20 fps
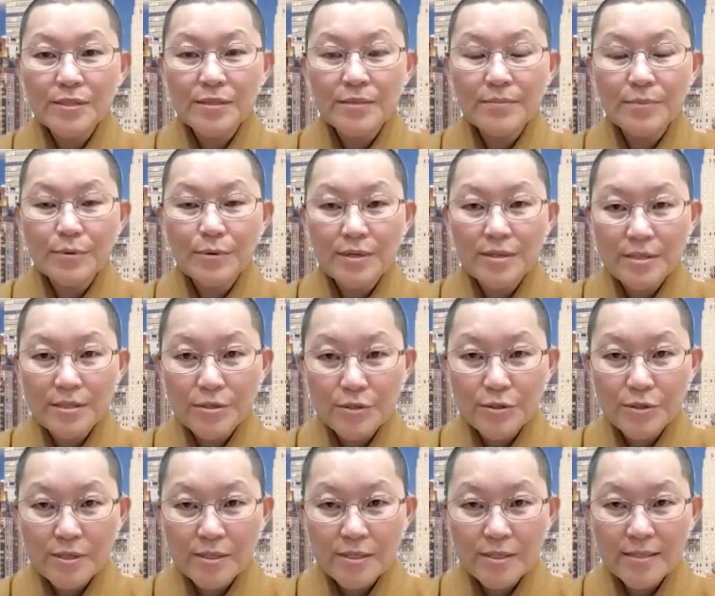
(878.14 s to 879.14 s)
的，不管是
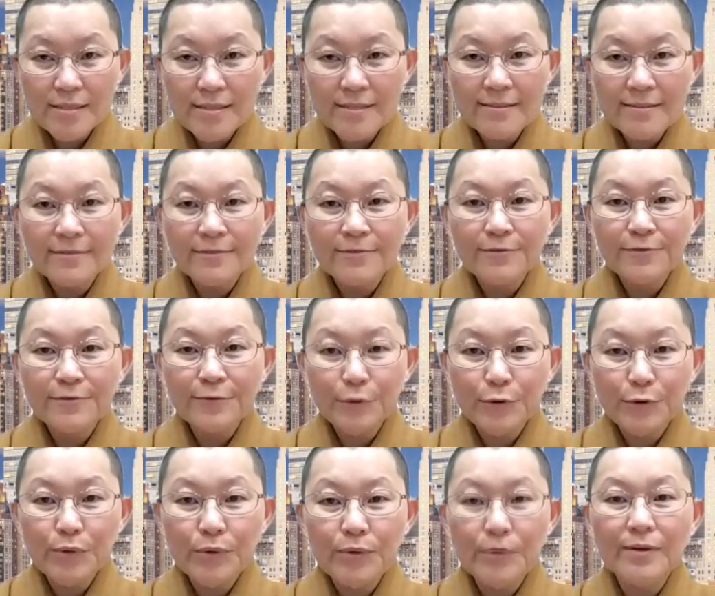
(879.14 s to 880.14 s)
学生、
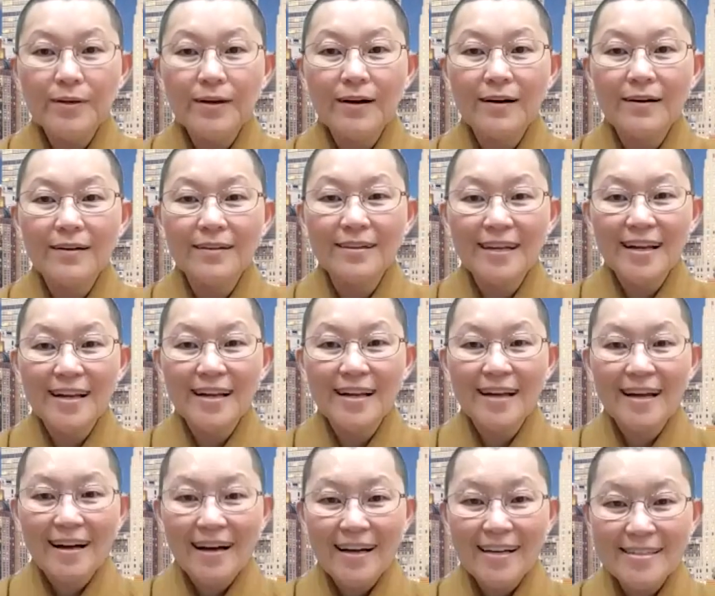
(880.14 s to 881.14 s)
父母，嗯，
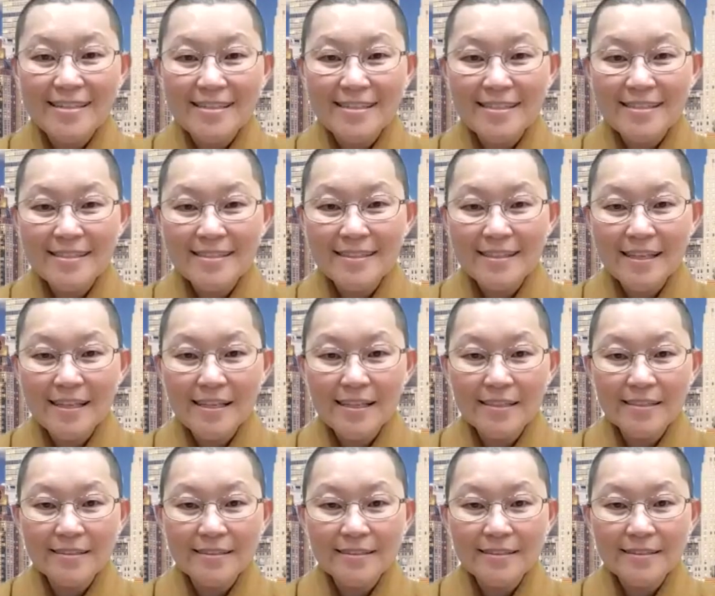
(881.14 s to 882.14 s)
还是
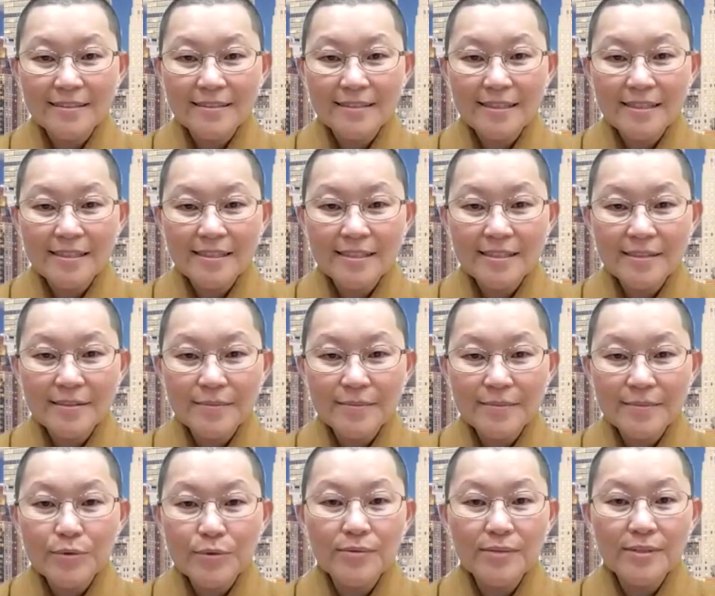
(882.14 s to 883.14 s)
啊，这个
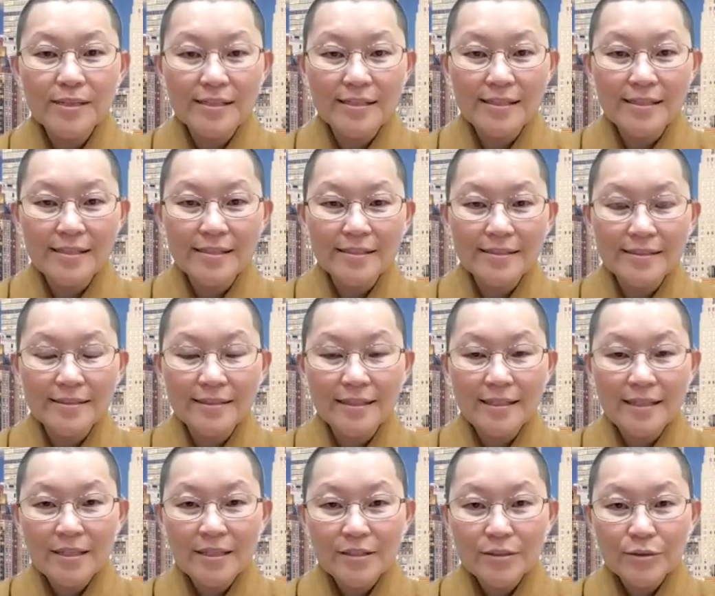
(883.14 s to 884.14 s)
不同年龄的，
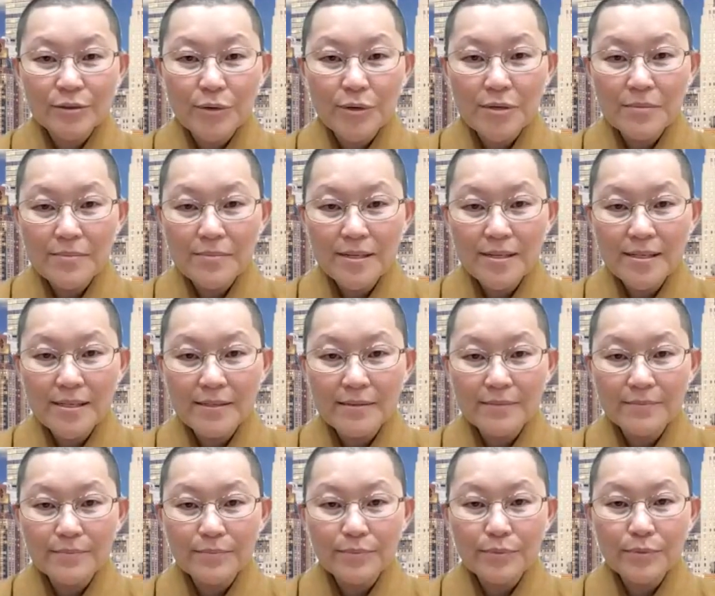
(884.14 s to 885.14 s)
都会面
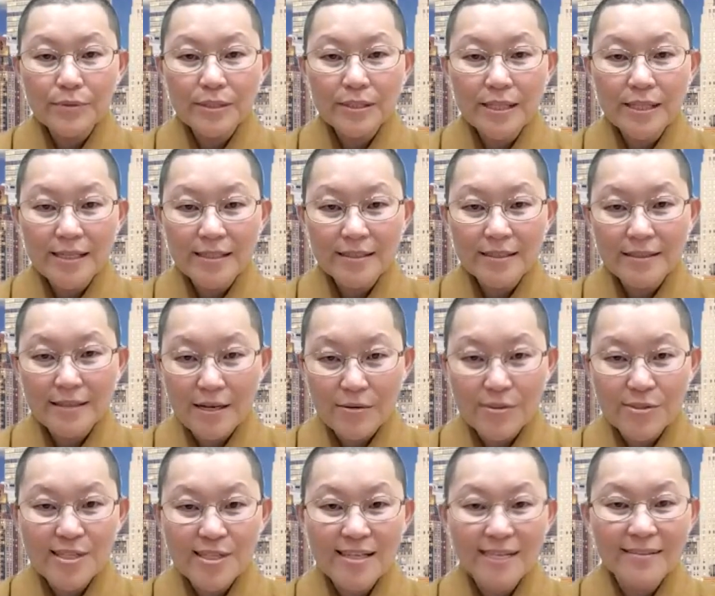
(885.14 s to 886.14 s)
临不一样的
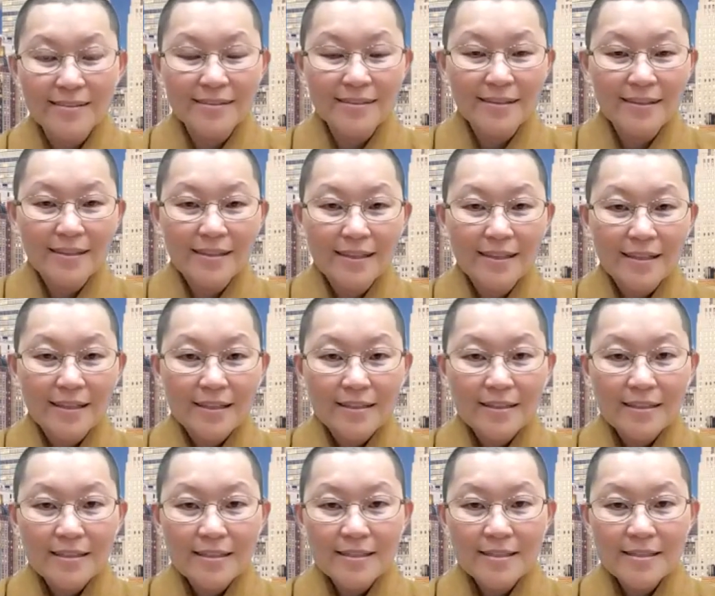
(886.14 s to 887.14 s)
挑战。
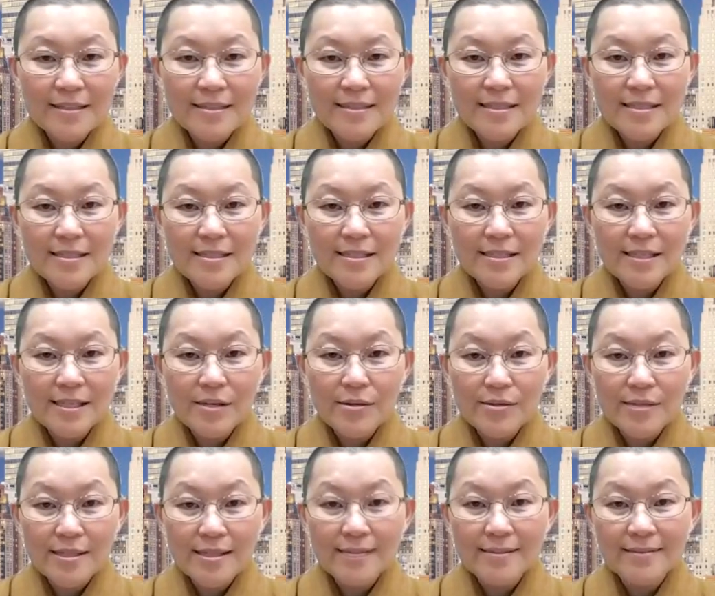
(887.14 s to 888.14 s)
那这些
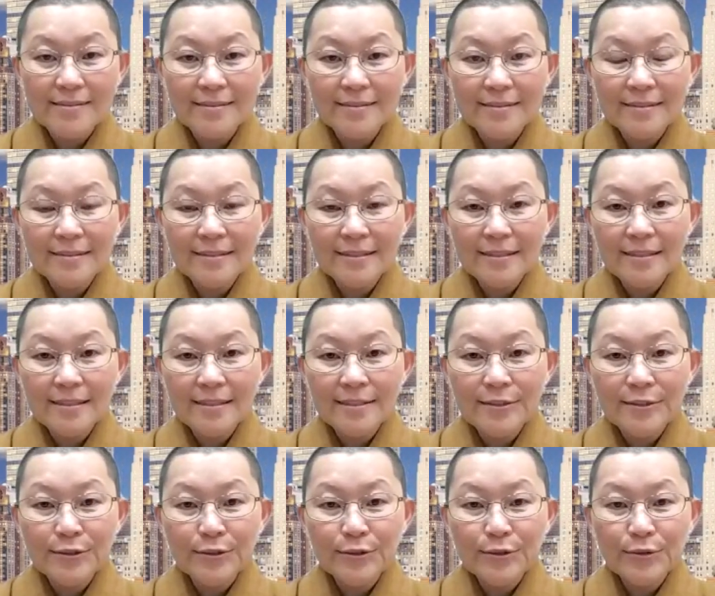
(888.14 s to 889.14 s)
挑战，
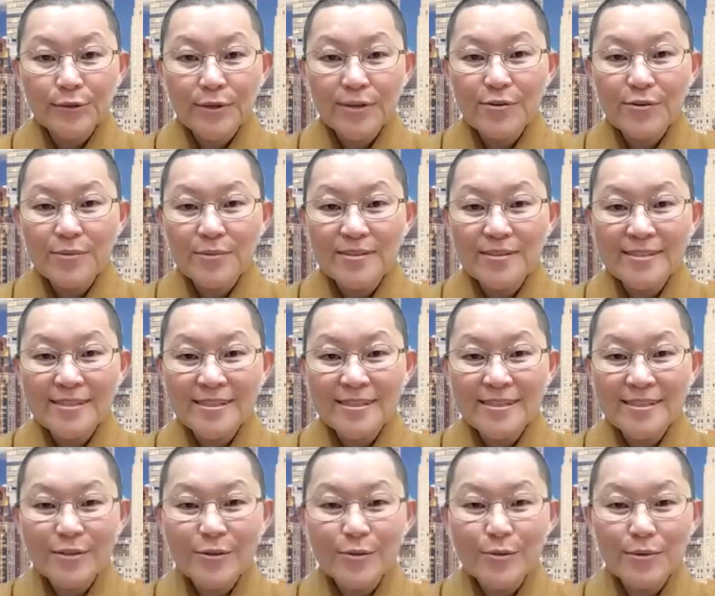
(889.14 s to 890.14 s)
嗯，都要我们经
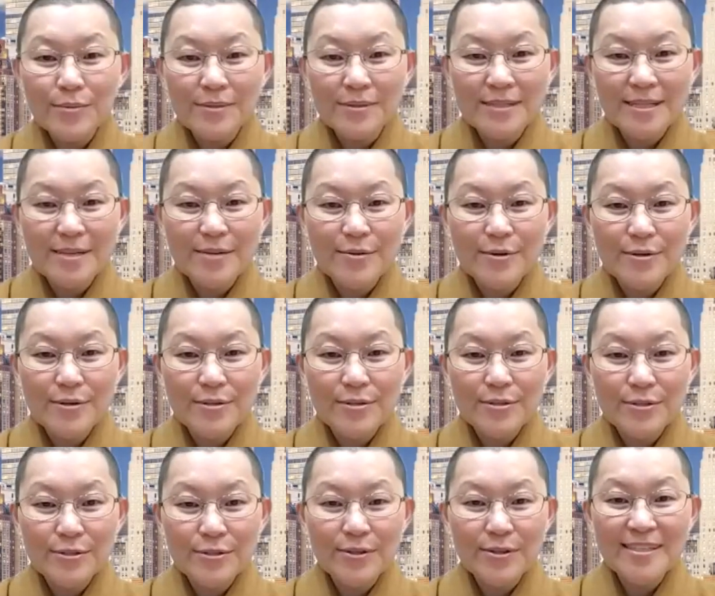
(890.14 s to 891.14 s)
历过，我们才会
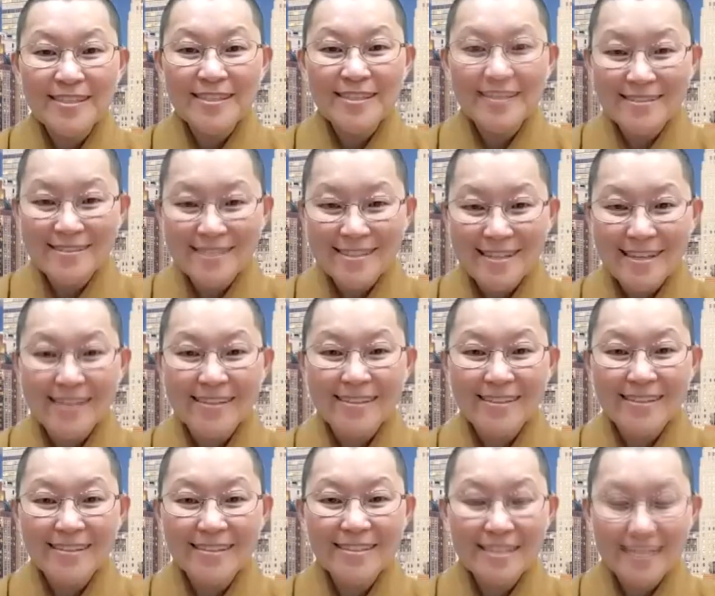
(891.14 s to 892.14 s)
学会增长、
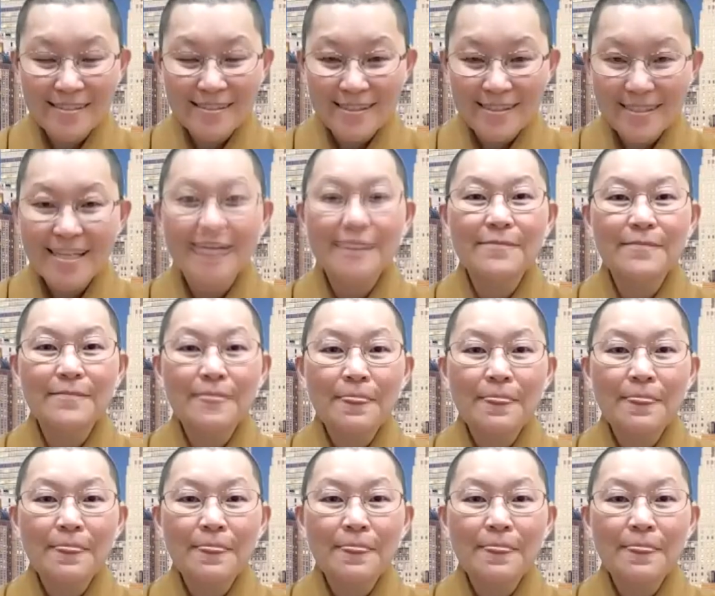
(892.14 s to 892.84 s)
成长。